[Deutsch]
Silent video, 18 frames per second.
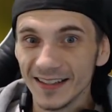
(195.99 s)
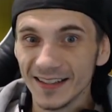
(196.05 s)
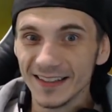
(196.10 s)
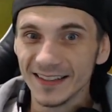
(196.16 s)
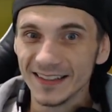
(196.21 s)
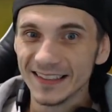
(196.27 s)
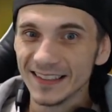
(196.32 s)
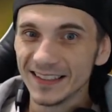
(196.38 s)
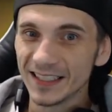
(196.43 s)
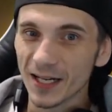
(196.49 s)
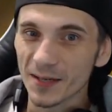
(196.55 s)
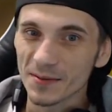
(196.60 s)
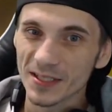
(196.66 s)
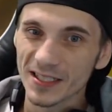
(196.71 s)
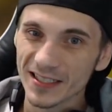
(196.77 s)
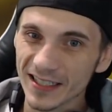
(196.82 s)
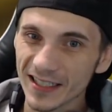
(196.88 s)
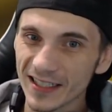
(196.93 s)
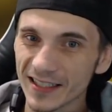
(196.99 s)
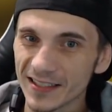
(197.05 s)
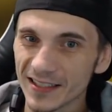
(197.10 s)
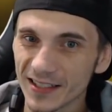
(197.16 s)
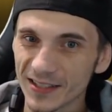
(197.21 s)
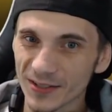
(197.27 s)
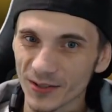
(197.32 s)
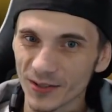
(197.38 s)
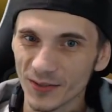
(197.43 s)
äh, ich habe es gesehen, dass
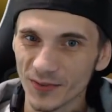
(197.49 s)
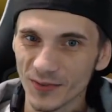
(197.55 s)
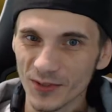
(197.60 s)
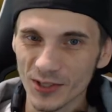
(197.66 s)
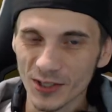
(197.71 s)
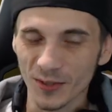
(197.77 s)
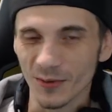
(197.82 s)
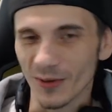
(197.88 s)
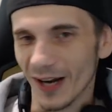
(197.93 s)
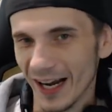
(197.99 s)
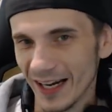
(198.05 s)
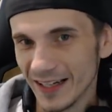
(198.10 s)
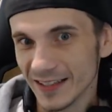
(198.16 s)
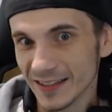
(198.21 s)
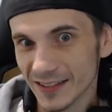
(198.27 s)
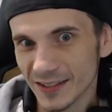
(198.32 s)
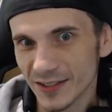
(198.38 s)
ihr es euch gewünscht habt oder einer es